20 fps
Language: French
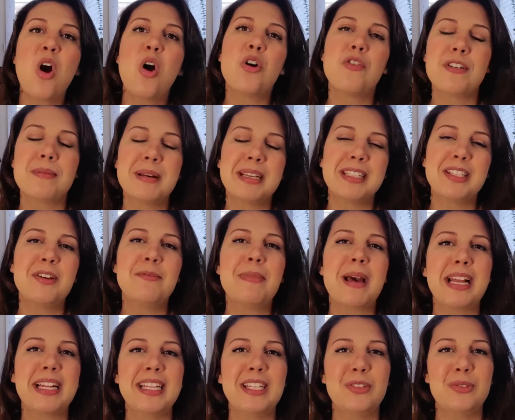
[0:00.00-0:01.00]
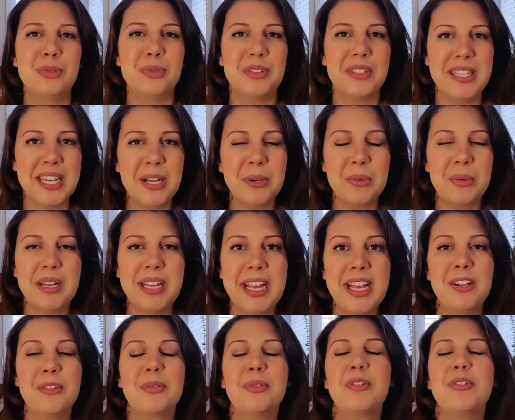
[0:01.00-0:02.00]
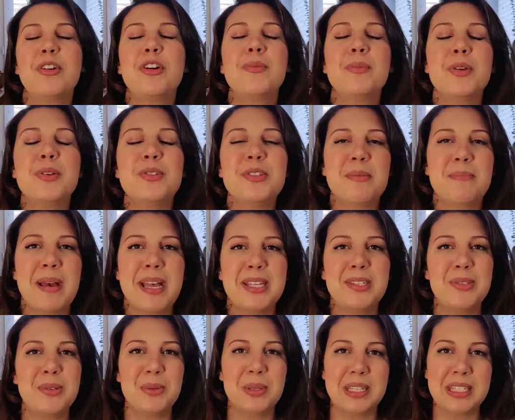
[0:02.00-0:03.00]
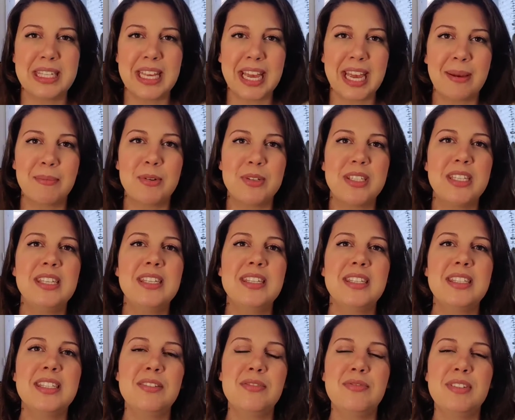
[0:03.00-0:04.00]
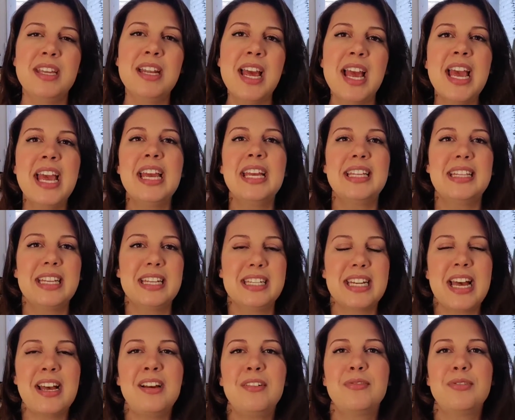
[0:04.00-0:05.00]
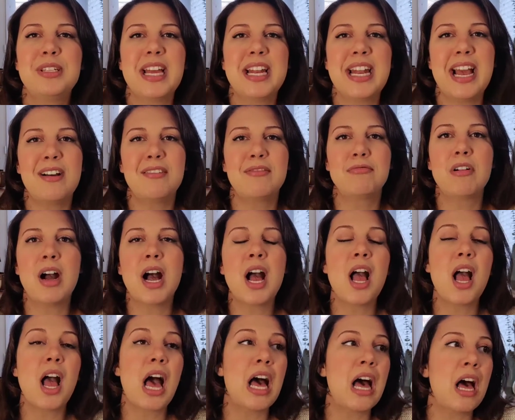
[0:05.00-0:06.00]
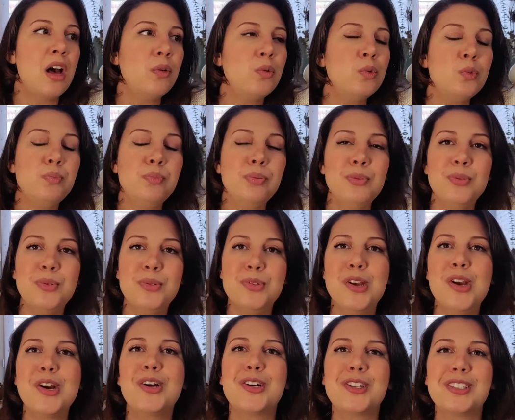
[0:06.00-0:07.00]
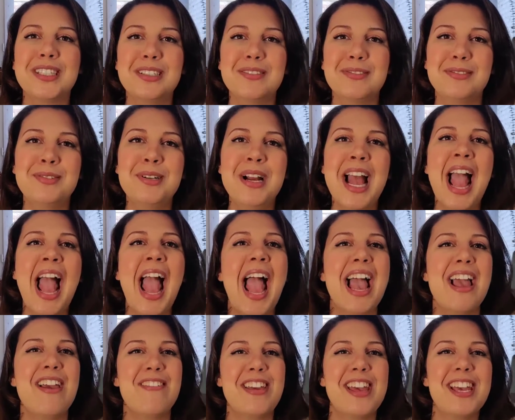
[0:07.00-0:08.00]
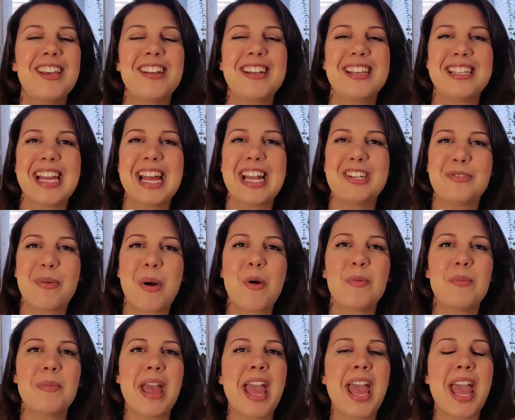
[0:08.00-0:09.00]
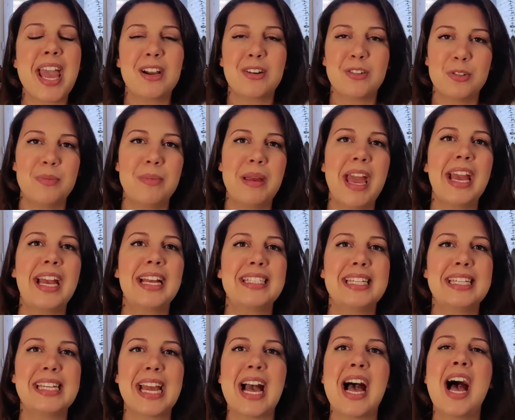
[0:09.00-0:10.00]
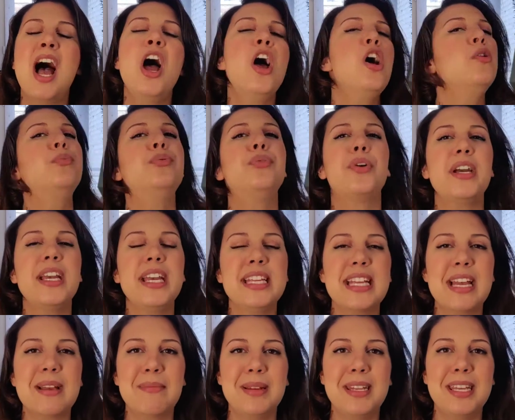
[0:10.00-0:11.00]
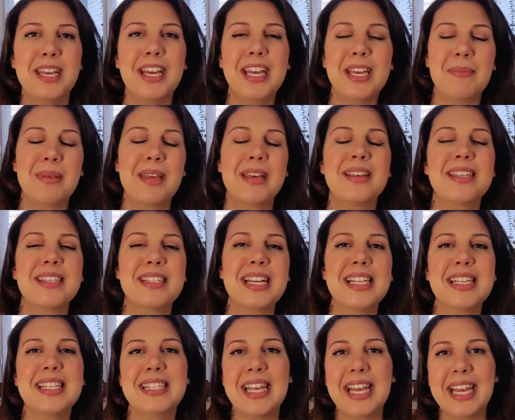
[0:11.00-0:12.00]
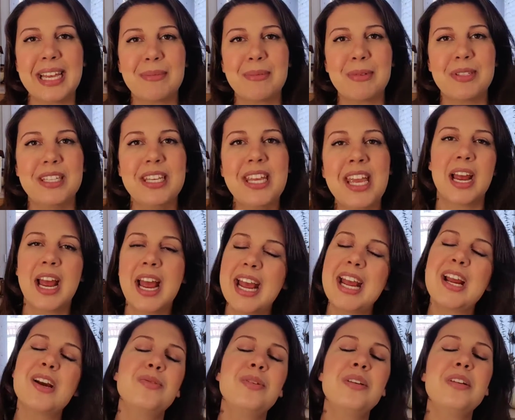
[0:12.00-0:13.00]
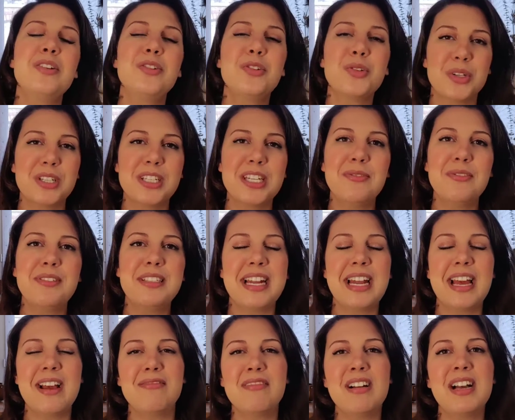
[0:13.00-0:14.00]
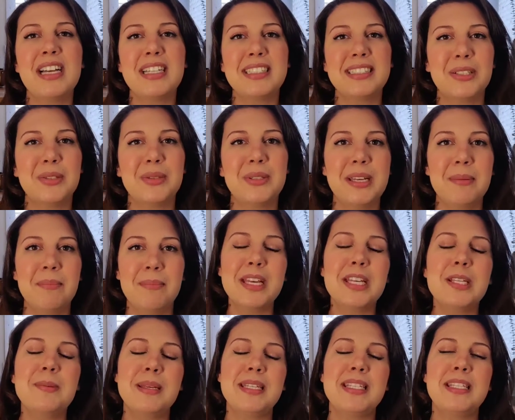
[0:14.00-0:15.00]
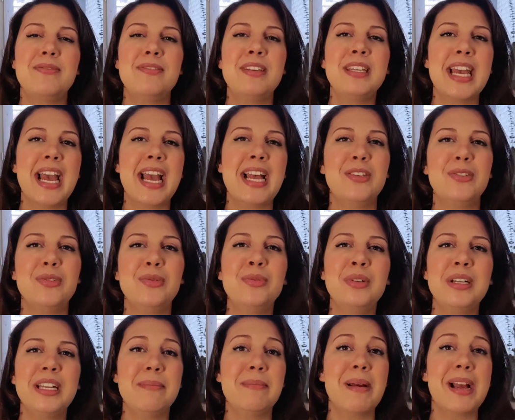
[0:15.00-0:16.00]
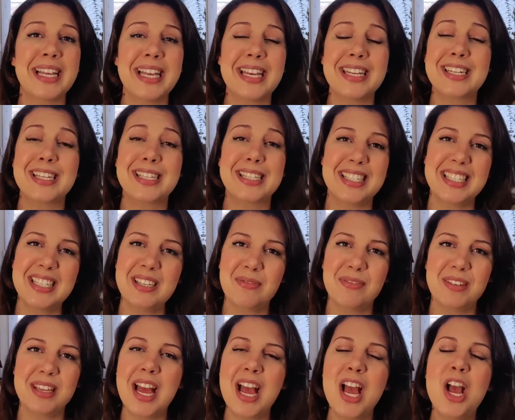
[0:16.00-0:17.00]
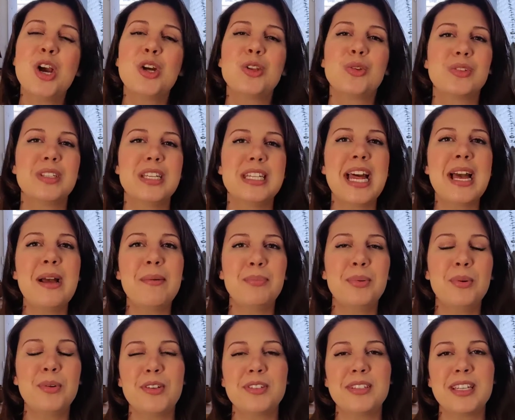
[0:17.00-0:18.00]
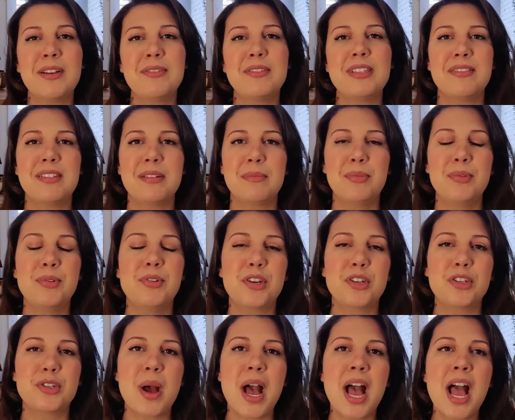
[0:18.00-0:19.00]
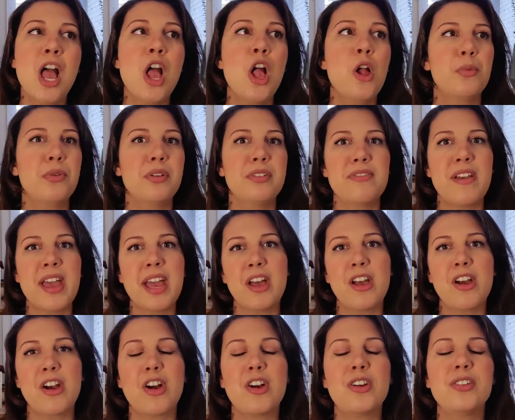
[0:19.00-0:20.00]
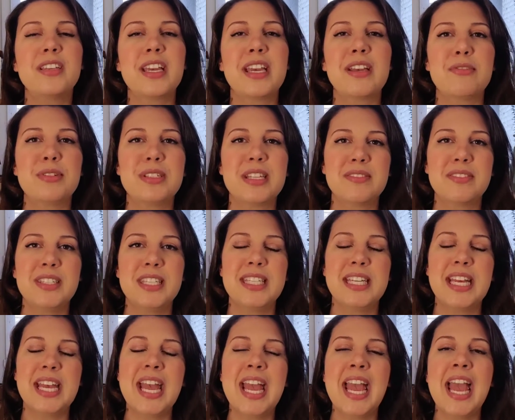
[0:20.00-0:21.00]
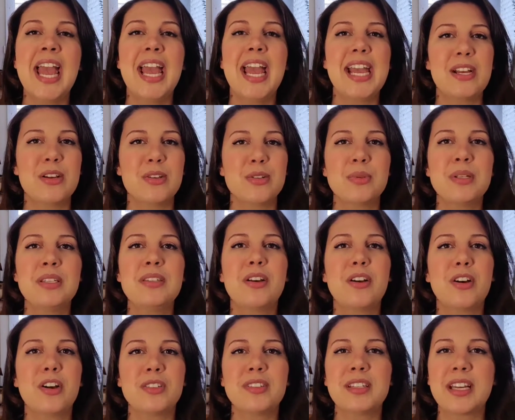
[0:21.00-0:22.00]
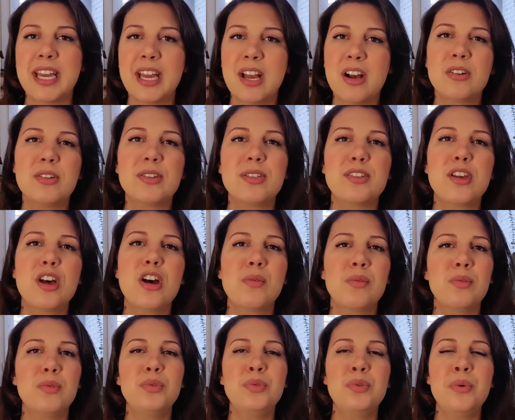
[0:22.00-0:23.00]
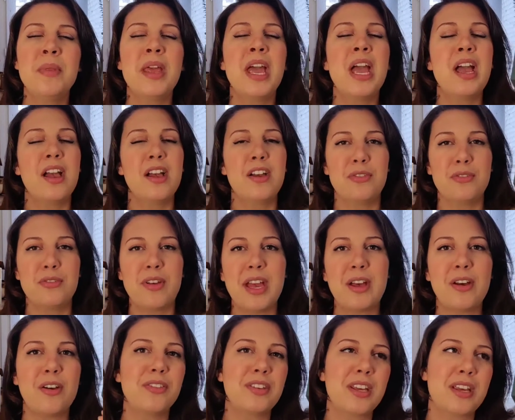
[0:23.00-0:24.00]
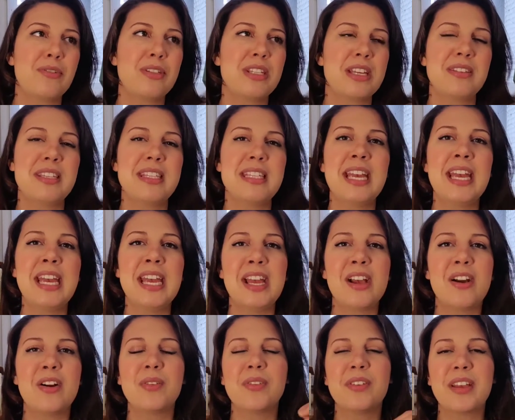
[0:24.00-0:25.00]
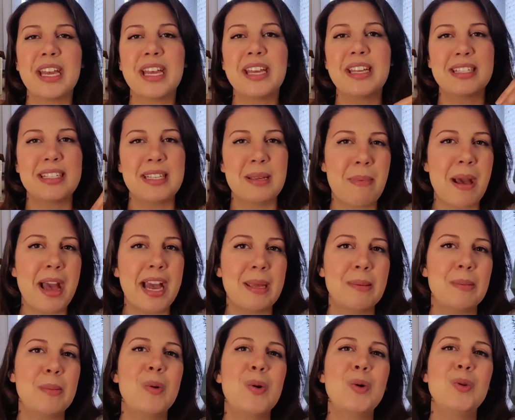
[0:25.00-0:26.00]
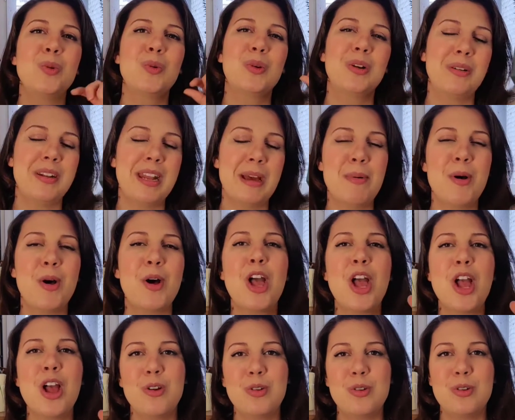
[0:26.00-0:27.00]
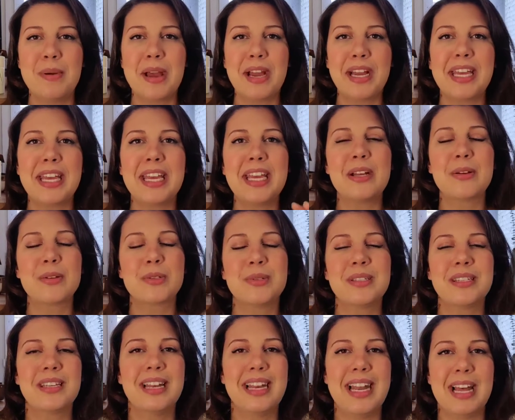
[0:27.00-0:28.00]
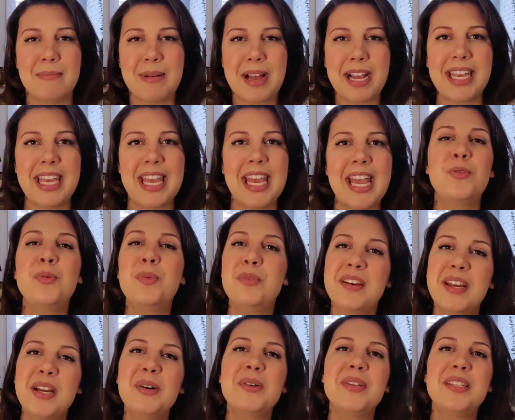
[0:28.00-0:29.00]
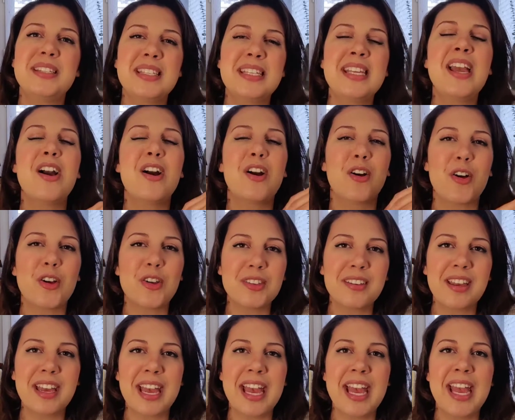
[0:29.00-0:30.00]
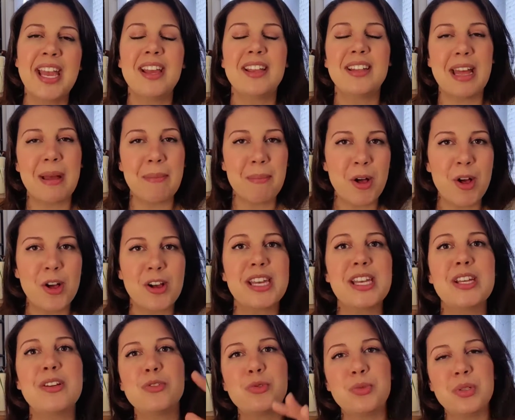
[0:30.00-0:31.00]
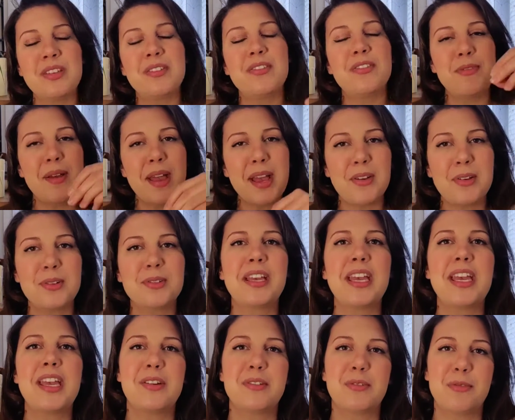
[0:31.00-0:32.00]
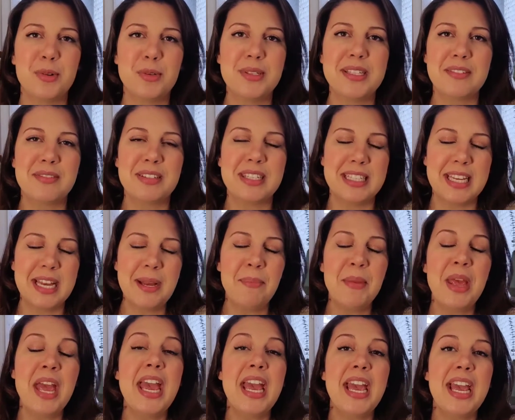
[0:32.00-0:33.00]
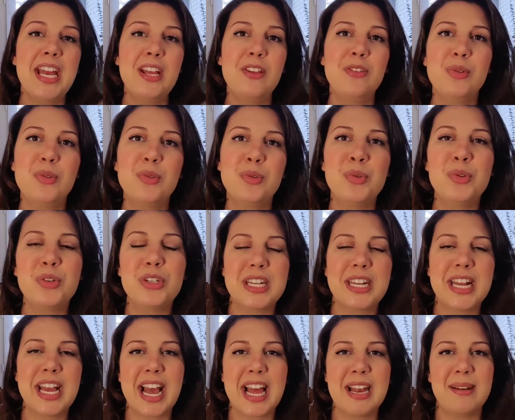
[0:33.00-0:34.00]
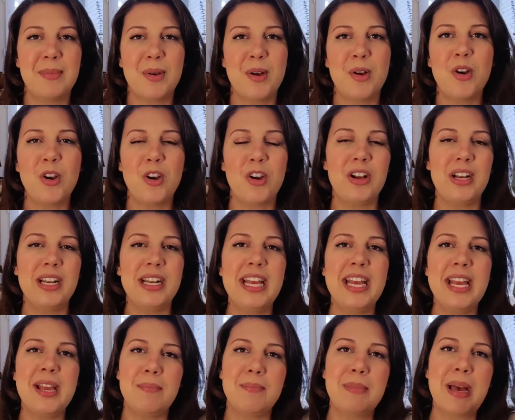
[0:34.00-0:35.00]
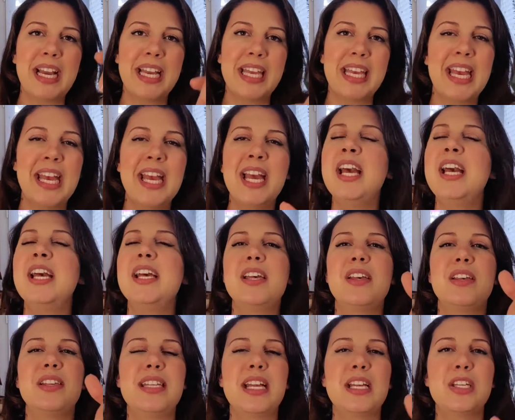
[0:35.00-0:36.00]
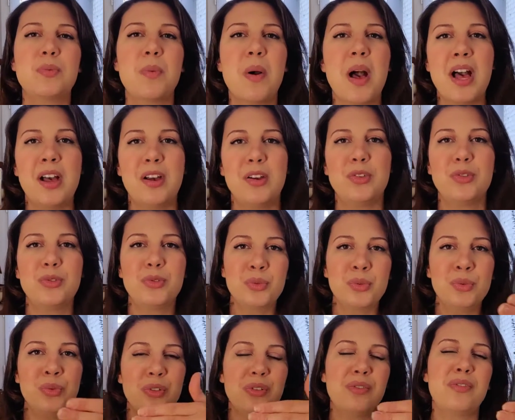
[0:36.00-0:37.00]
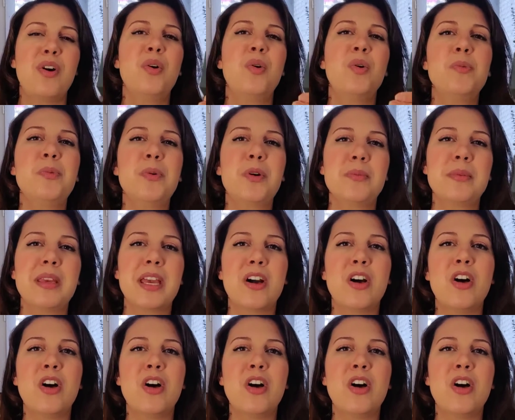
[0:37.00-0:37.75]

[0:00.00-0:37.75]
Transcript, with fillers: On va maintenant parler du déroulé, donc comment se passe une cérémonie civile. Déjà, vous allez avoir un ou plusieurs rendez-vous avec les adjoints au maire, le maire, etc. pour établir eh bien, cette cérémonie. Et ensuite, le jour J, vous allez avoir un déroulé bien spécifique à tous les mariages civils. Donc déjà, pour l'entrée, vous avez plusieurs choix. Vous pouvez faire rentrer vos invités et ensuite rentrer ensemble ou euh, faire rentrer vos invités et rentrer séparément. Donc d'abord le marié et ensuite la mariée. Vous pouvez aussi rentrer d'abord et ensuite faire rentrer vos invités. Et du coup, généralement, euh, les mariés euh, s'assoient euh, tout devant au premier